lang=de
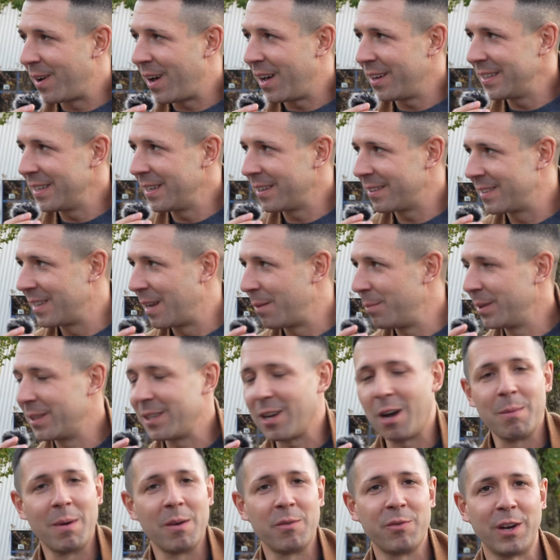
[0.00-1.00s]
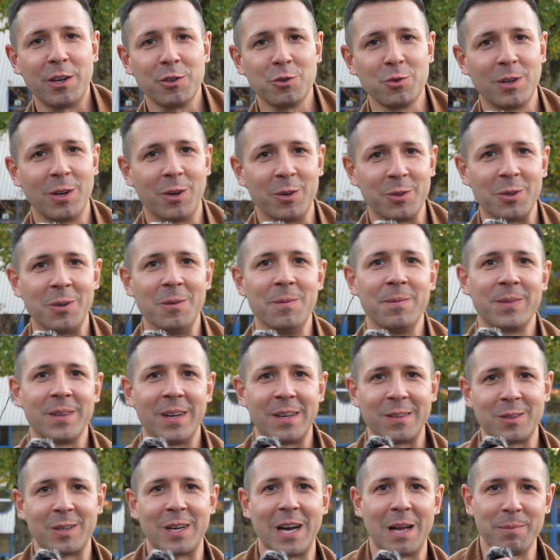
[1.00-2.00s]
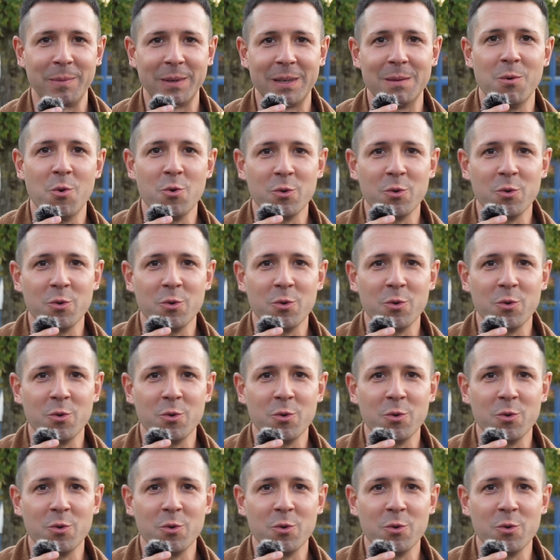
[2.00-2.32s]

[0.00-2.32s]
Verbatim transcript: war das nämlich auch mein Fahrschulauto. Also gerade mit dem